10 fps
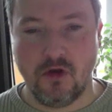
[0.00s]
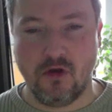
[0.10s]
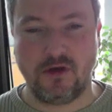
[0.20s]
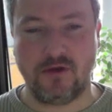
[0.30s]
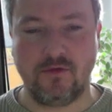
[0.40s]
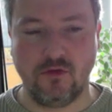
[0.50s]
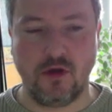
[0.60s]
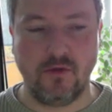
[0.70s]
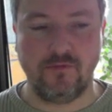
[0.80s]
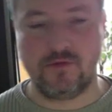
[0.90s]
und in
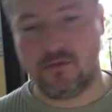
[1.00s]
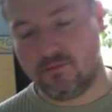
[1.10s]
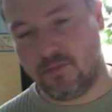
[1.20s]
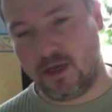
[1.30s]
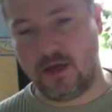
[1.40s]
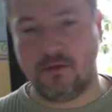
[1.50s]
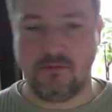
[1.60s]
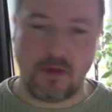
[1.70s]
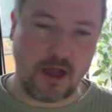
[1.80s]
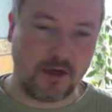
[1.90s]
Zukunft Mail,
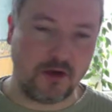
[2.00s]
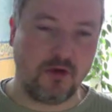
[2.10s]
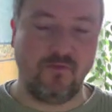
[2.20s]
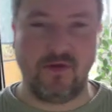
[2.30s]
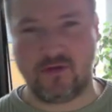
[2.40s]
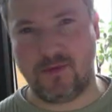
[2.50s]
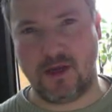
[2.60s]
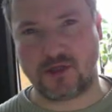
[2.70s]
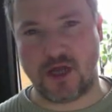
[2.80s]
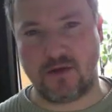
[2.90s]
Adium, was immer
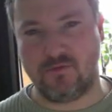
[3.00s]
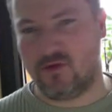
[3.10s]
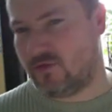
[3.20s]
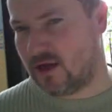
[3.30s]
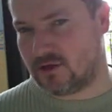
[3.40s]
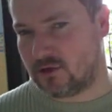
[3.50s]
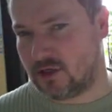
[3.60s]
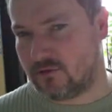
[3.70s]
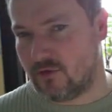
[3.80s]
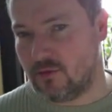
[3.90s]
ihr starten wollt, vielleicht auch
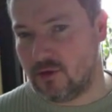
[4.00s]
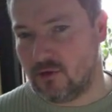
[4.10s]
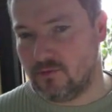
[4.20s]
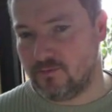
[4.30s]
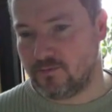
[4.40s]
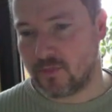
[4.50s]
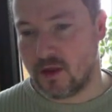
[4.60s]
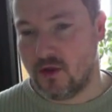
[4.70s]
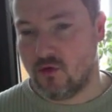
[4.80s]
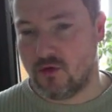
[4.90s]
den Chromium
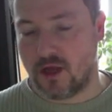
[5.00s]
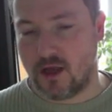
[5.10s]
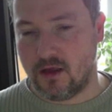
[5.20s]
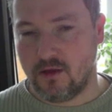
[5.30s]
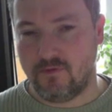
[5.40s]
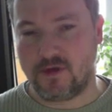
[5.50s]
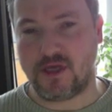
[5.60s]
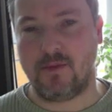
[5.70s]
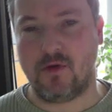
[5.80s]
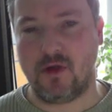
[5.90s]
oder
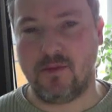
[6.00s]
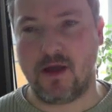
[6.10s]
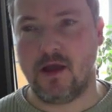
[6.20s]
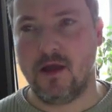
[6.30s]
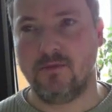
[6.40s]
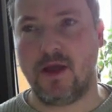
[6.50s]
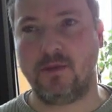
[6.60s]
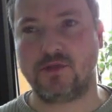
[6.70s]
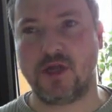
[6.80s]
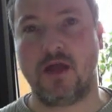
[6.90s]
welche App auch immer,
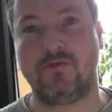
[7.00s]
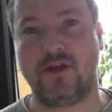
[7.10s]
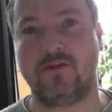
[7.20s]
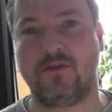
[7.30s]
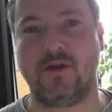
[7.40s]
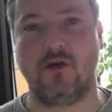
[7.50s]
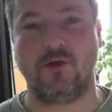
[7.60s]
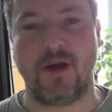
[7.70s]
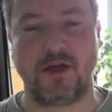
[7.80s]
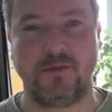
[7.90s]
beim Start wird das jetzt
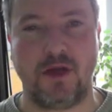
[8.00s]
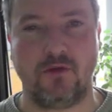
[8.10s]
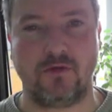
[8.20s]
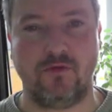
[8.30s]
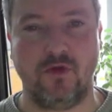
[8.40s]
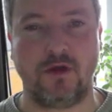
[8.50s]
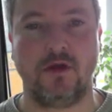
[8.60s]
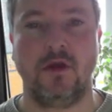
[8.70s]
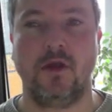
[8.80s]
automatisch mit ausgeführt.